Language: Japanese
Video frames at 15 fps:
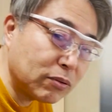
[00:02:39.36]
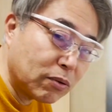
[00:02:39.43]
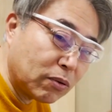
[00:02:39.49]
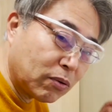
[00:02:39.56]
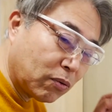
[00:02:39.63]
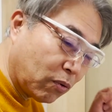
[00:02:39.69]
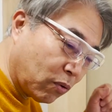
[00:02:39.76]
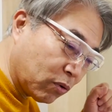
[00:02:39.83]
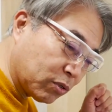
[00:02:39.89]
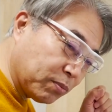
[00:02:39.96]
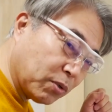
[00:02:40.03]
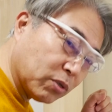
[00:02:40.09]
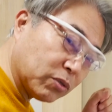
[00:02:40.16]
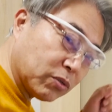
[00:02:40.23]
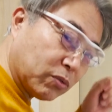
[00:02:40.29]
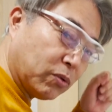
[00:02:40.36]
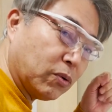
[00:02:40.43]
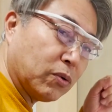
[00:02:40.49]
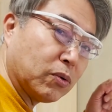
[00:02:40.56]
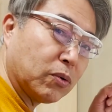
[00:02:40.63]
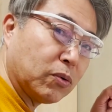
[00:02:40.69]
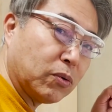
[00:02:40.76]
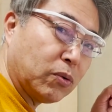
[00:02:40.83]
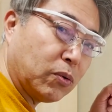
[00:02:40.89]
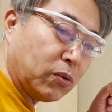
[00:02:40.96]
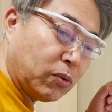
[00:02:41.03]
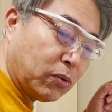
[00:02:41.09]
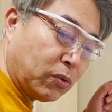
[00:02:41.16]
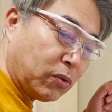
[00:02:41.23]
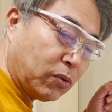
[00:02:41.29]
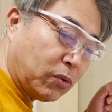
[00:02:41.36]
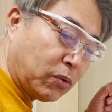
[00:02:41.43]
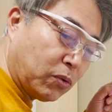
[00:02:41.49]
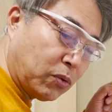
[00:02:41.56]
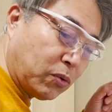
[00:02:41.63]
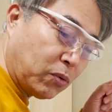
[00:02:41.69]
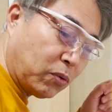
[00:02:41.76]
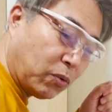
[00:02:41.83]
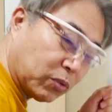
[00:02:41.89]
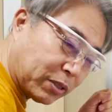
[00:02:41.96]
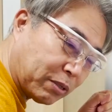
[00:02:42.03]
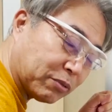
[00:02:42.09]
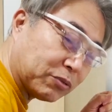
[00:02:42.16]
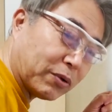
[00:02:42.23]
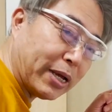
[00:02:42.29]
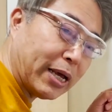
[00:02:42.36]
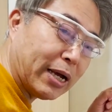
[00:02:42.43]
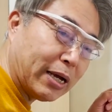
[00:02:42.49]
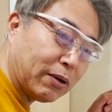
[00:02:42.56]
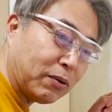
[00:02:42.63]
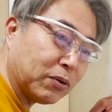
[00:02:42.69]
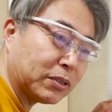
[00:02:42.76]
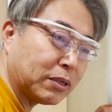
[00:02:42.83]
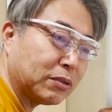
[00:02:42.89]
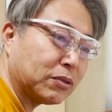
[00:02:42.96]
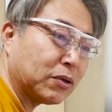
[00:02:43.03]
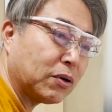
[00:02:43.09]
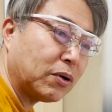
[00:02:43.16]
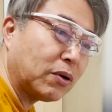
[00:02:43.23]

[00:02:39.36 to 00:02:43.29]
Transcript: のフォークボール、こう、こう、こうってくるとこや。こうってくるとこ